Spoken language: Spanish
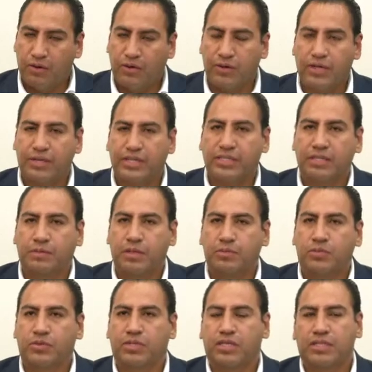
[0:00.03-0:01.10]
Hoy
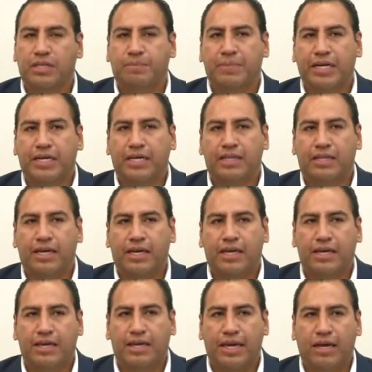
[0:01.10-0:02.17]
recibimos este
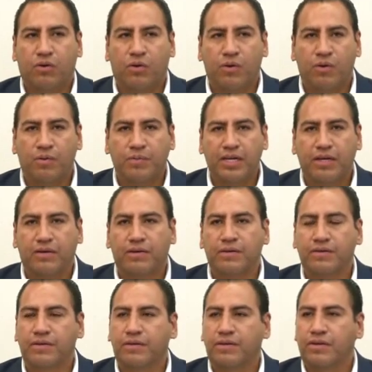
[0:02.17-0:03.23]
paquete
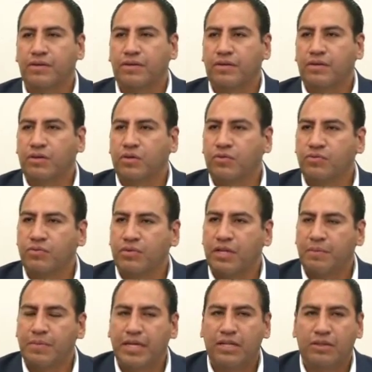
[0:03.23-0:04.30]
económico con
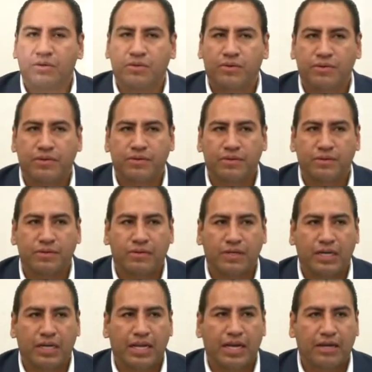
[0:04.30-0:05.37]
fundamento
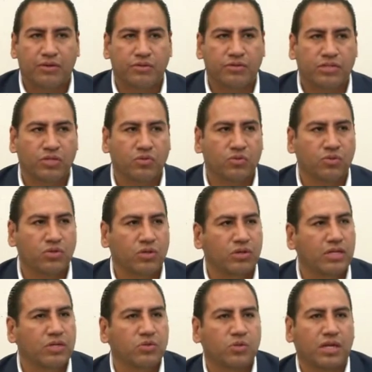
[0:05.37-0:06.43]
en la
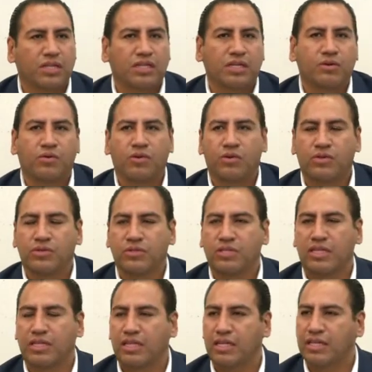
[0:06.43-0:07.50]
Constitución, en su artículo
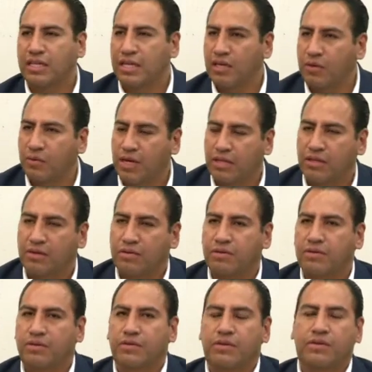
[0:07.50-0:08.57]
74